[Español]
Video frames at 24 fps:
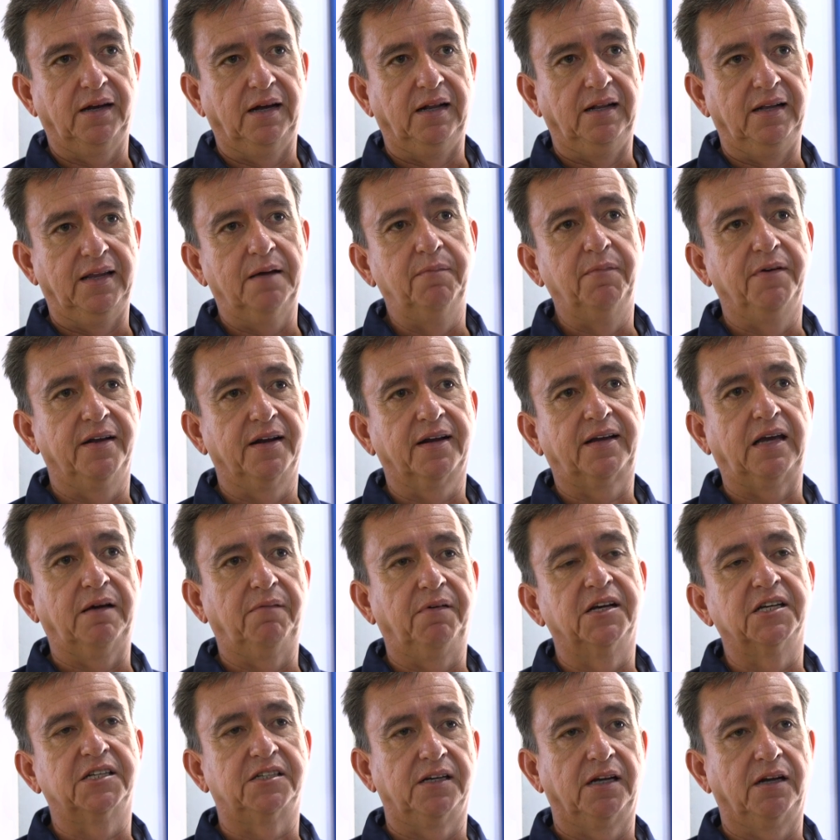el día de mañana qué
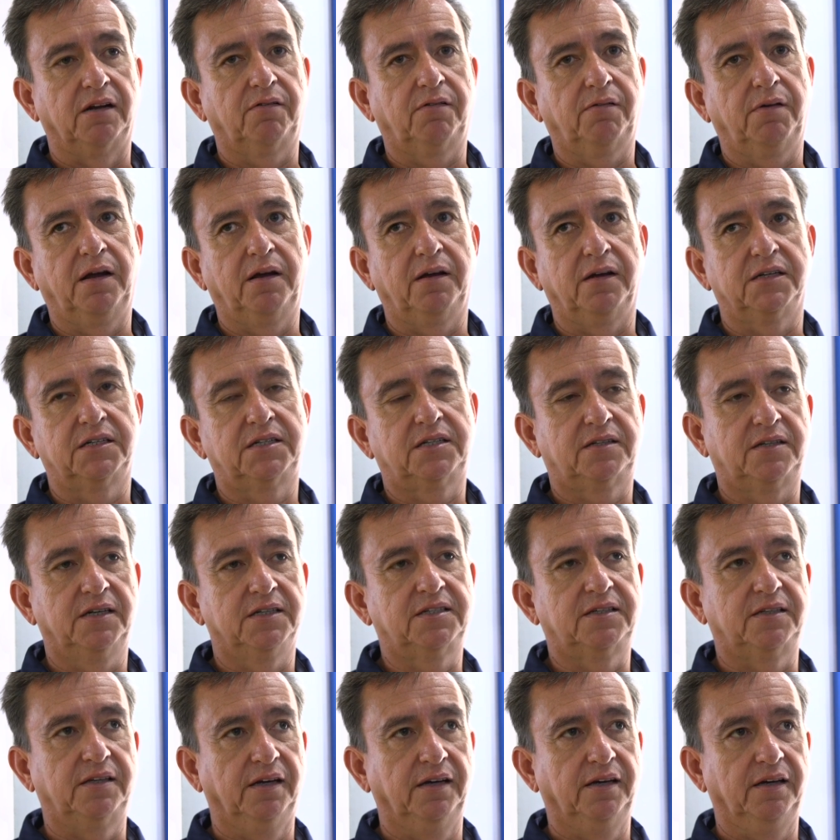va a hacer. Es
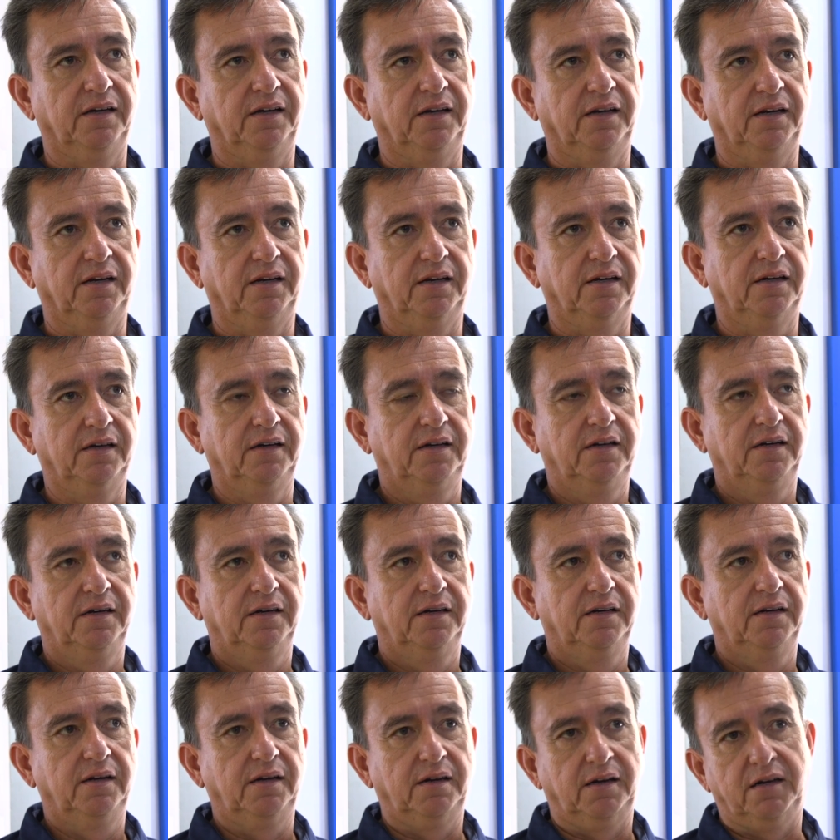este,
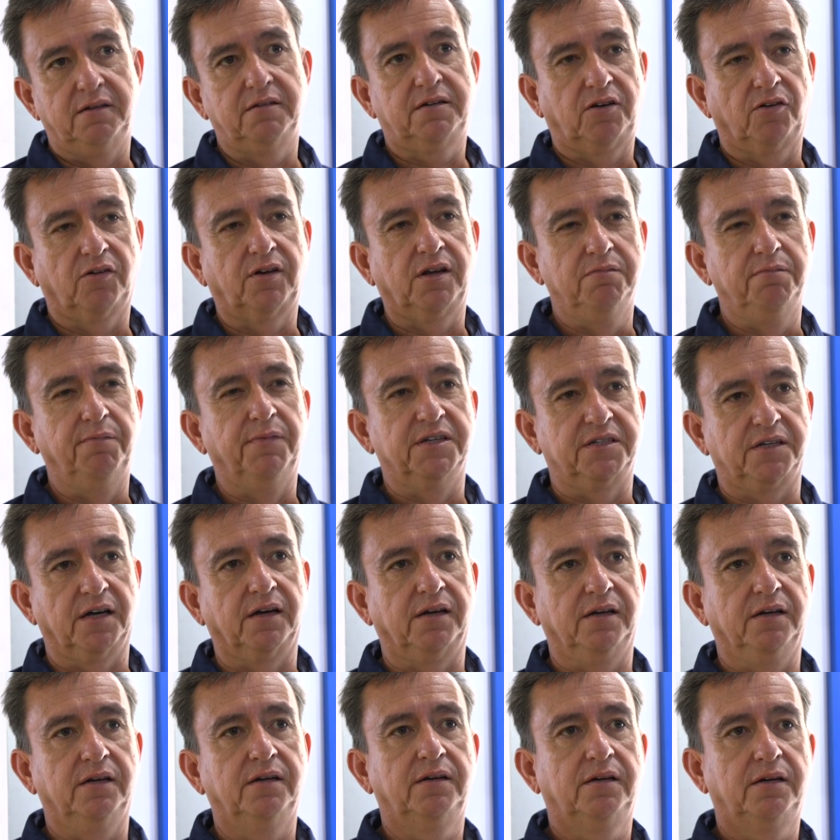creo que mi
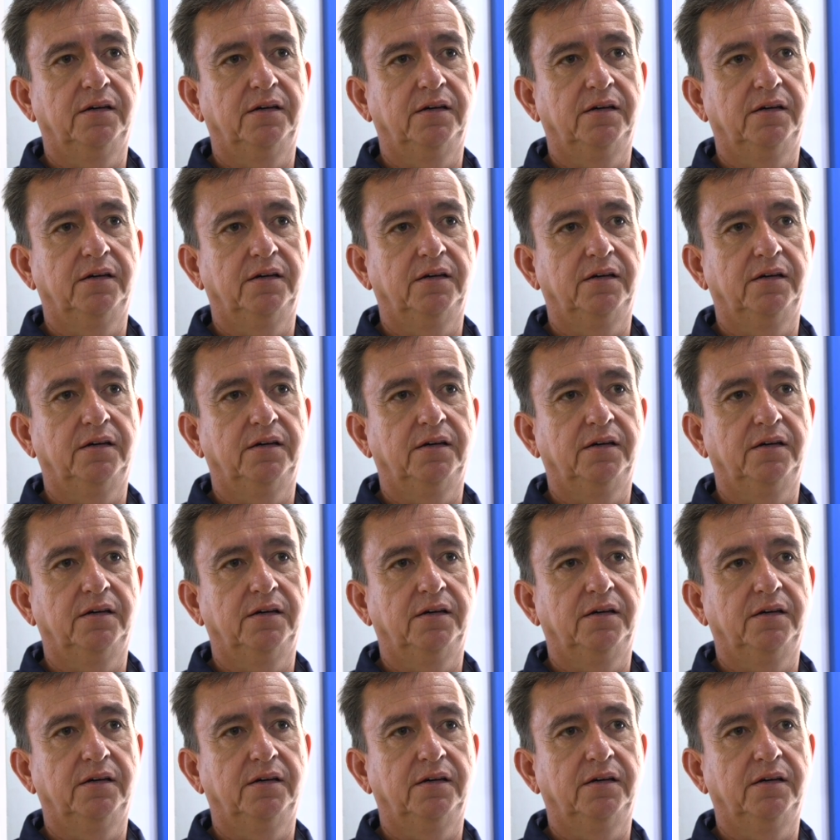mensaje.